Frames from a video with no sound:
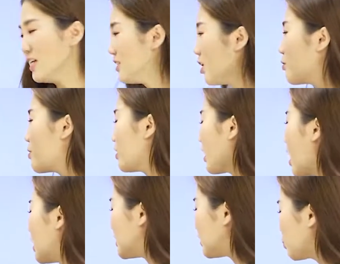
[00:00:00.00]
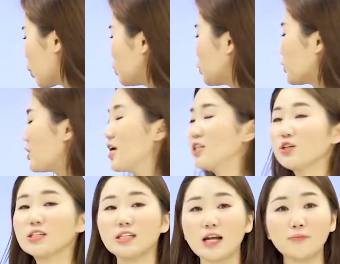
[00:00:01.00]
자, 그럼 얘들아, 지금 동족
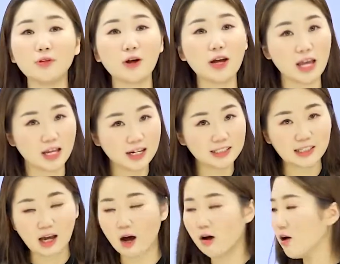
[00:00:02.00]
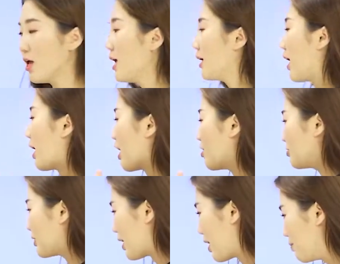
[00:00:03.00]
친화적인 사람들과 얘기를 했어요.
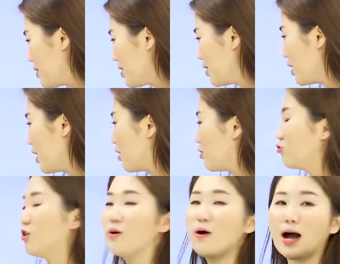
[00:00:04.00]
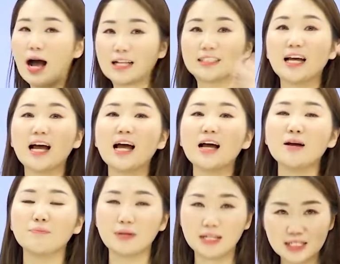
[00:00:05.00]
가까운 사람은 우리와 가장
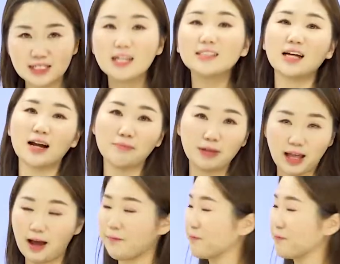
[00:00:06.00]
비슷한 사람이다.